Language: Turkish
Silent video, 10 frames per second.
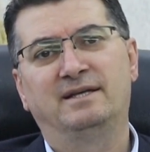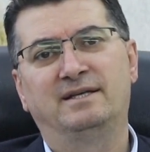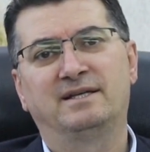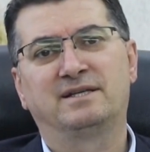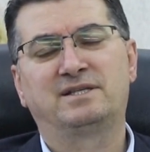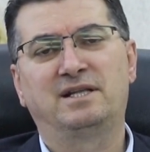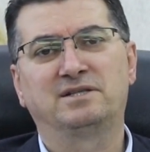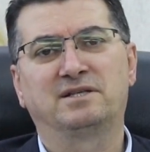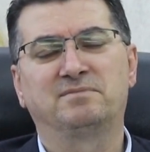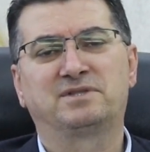E,
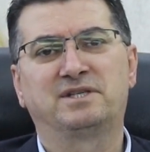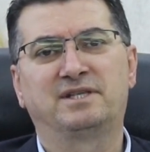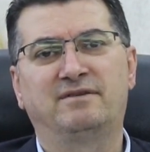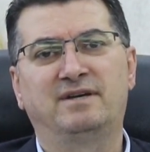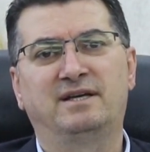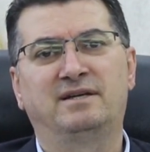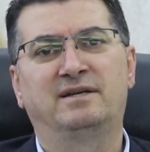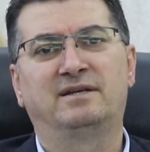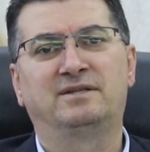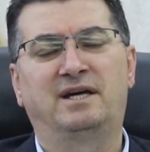silajlık mısırda ve
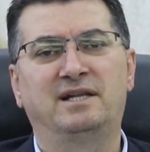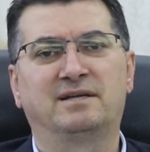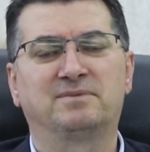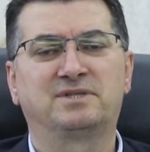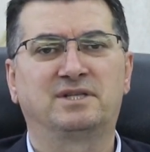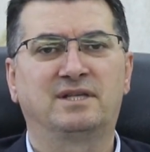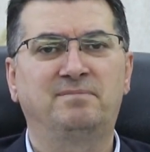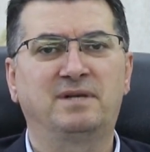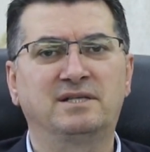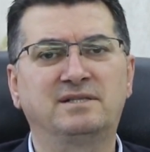e, danelik mısırda
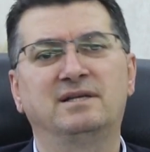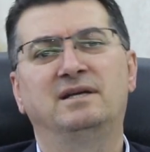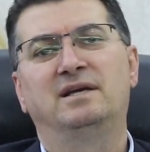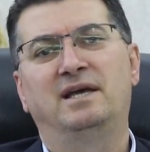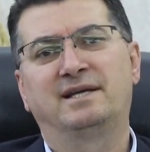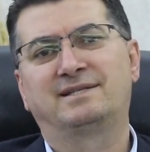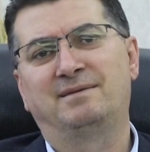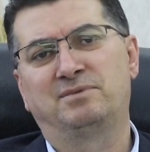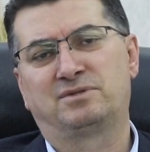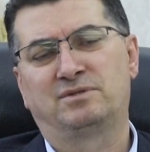da biraz
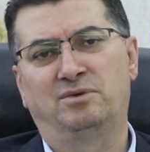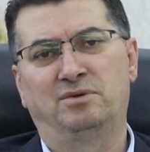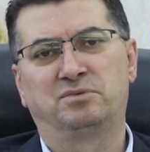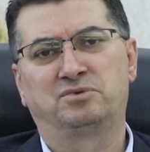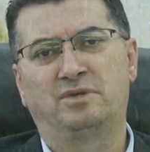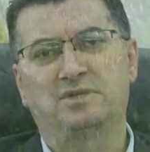eksiğimiz olmuş